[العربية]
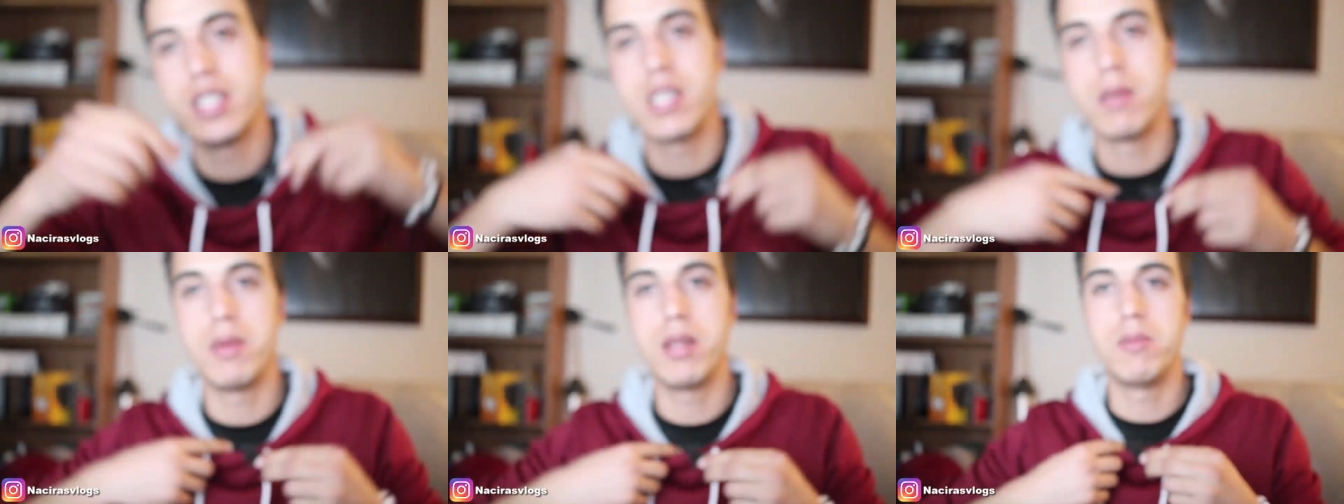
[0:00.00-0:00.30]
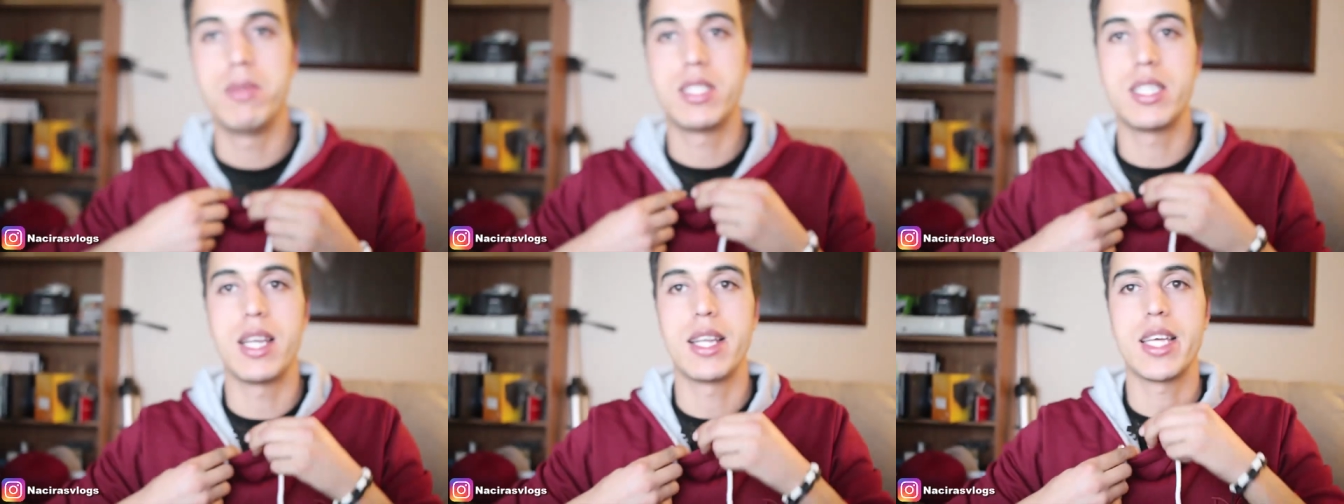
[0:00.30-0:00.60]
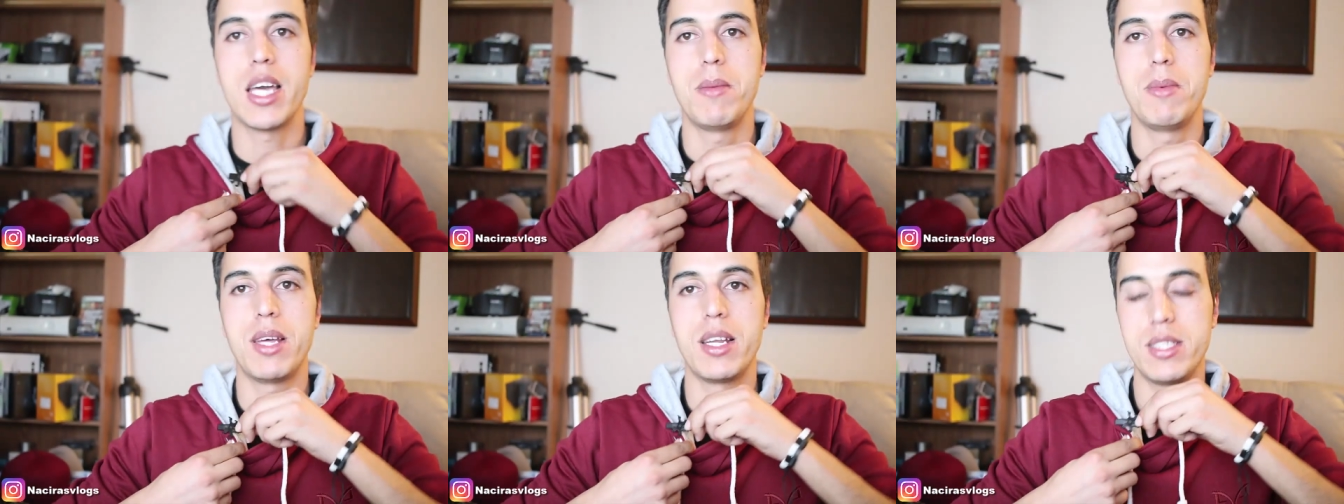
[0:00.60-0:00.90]
سبيل المثال
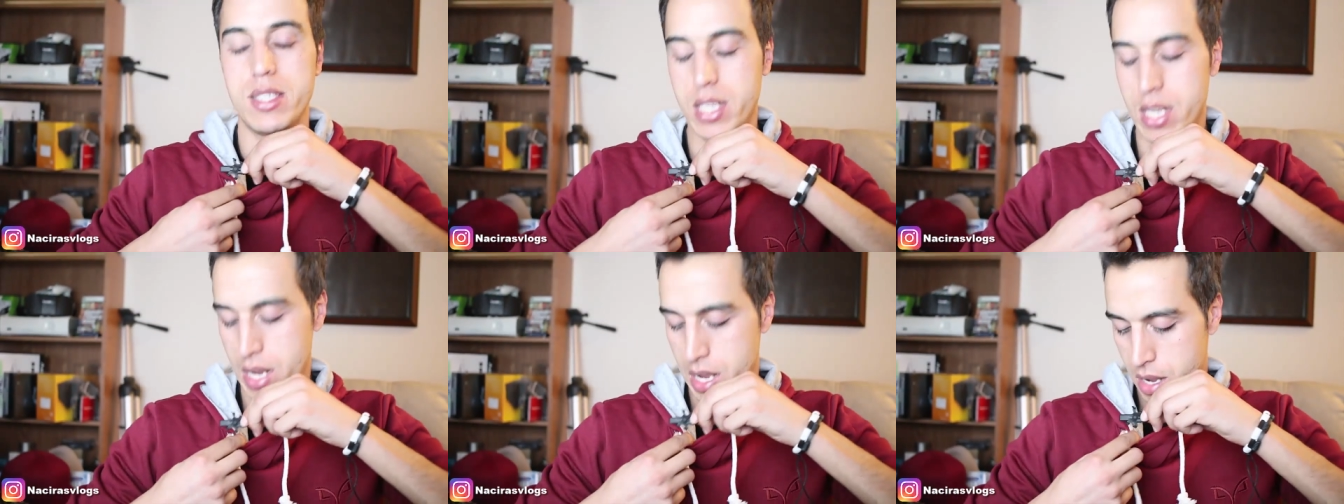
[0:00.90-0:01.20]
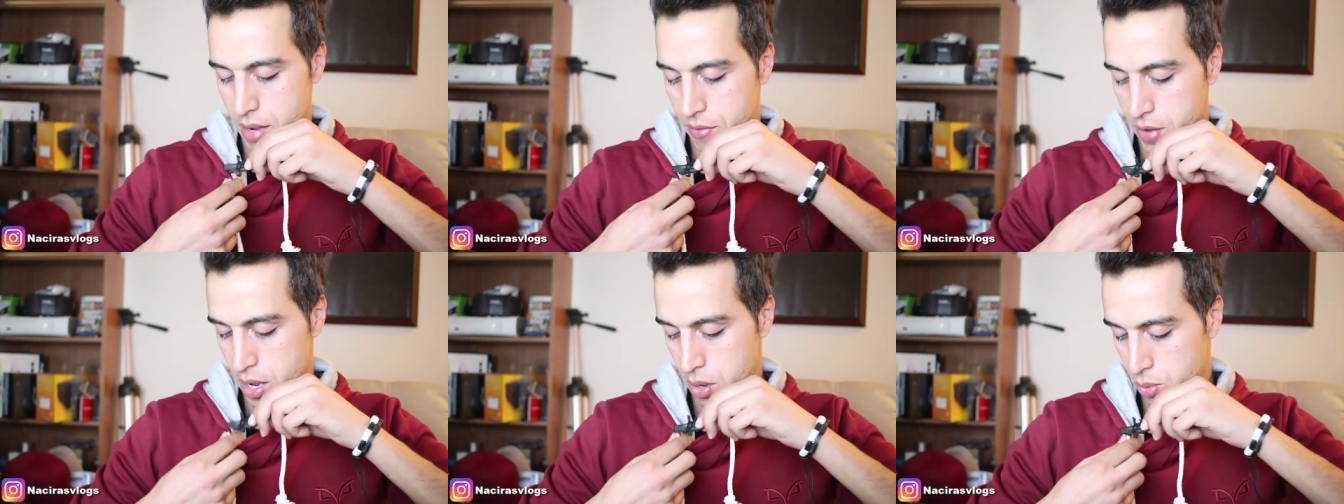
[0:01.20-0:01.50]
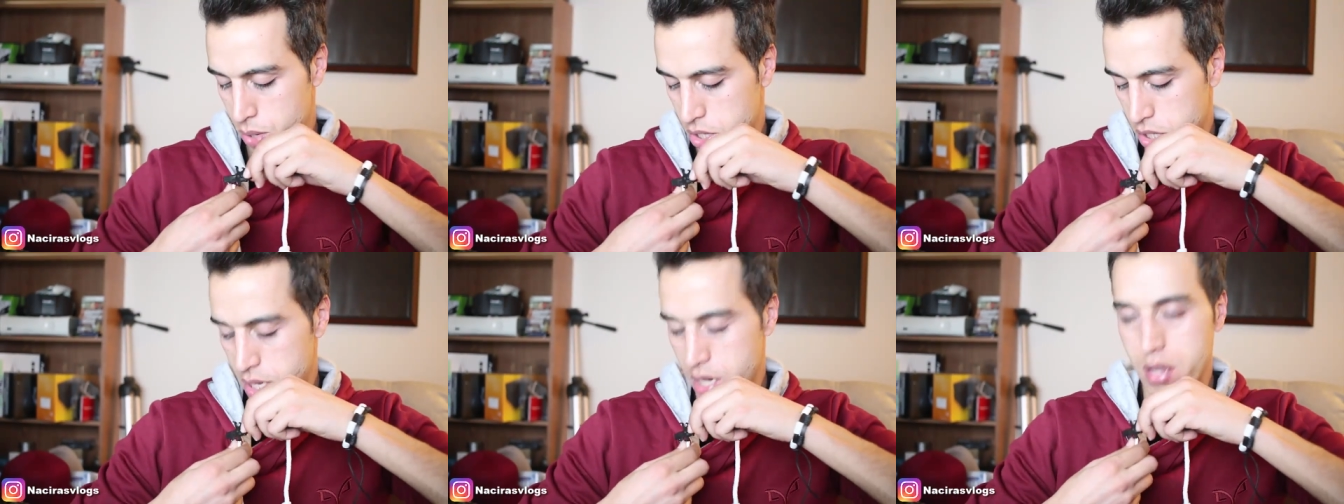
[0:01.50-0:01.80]
الكاميرا ديرها غير في
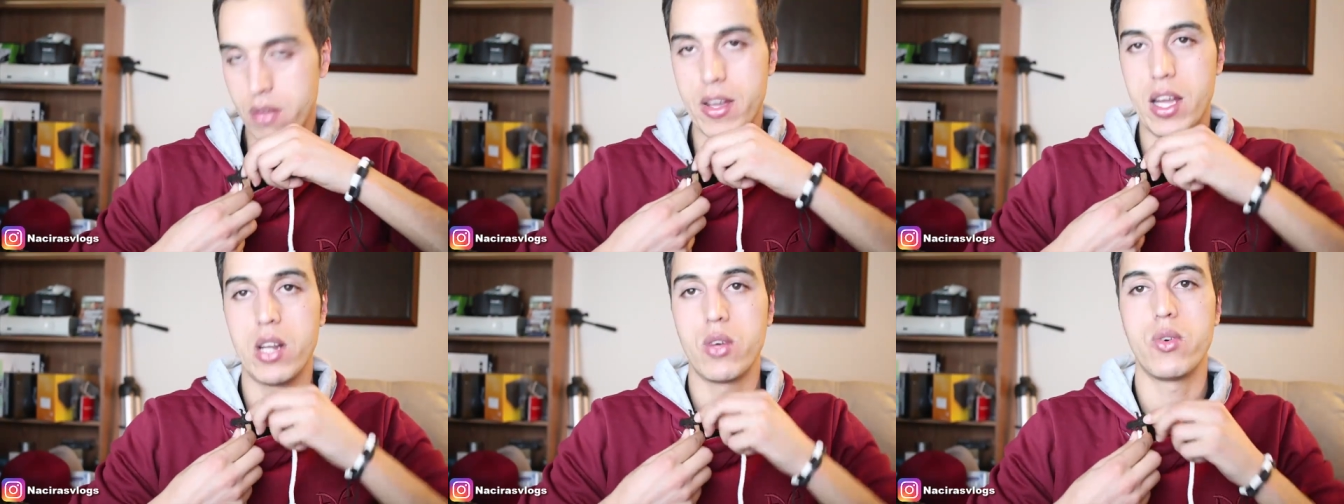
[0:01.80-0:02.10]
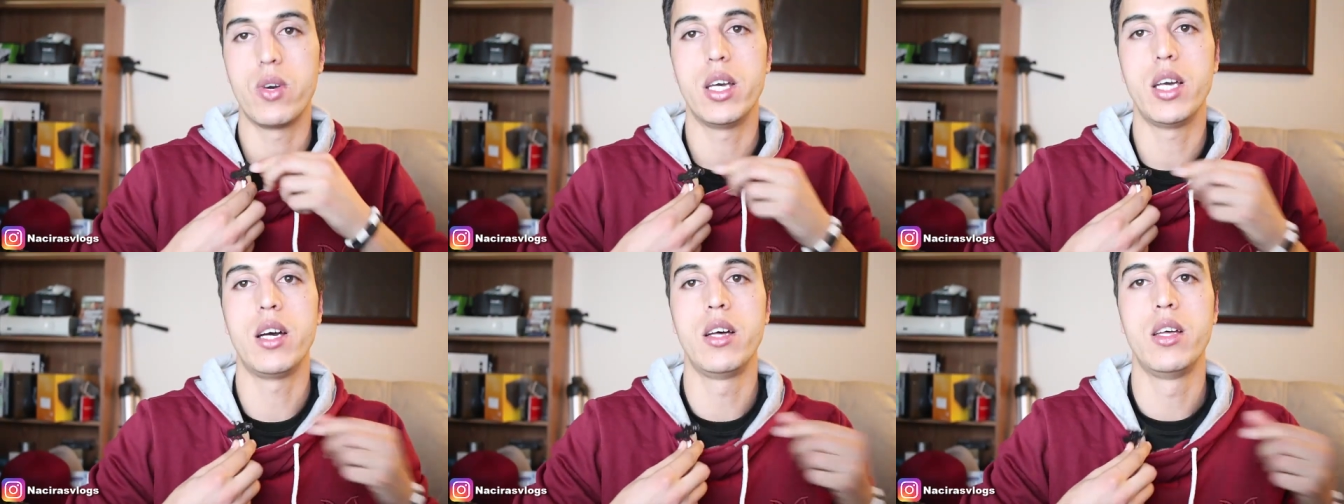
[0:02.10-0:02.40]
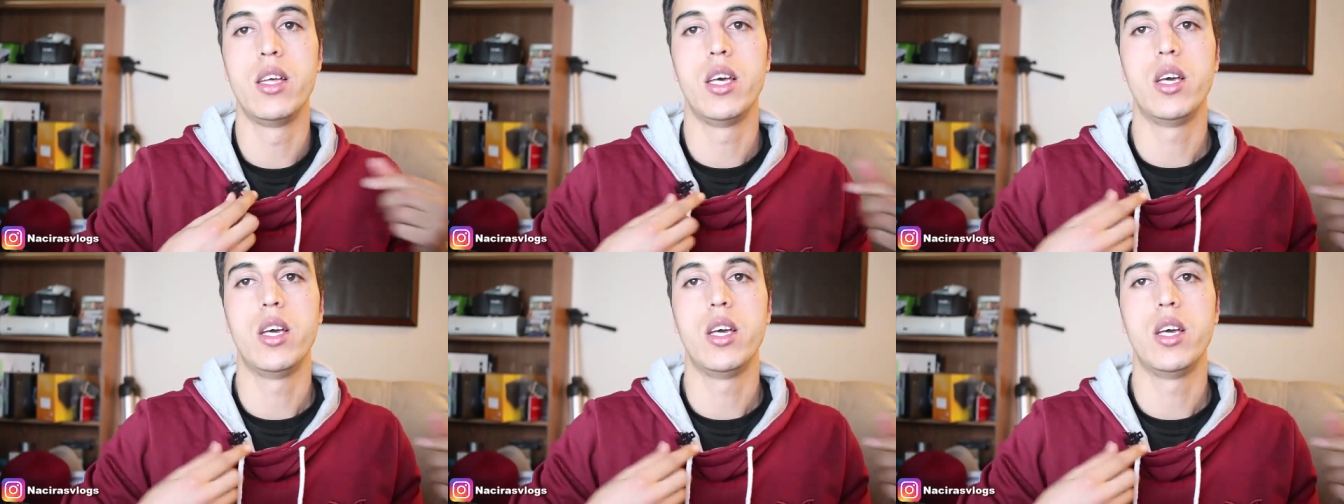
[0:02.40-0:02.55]
الحوايج ديالك بحال هكايا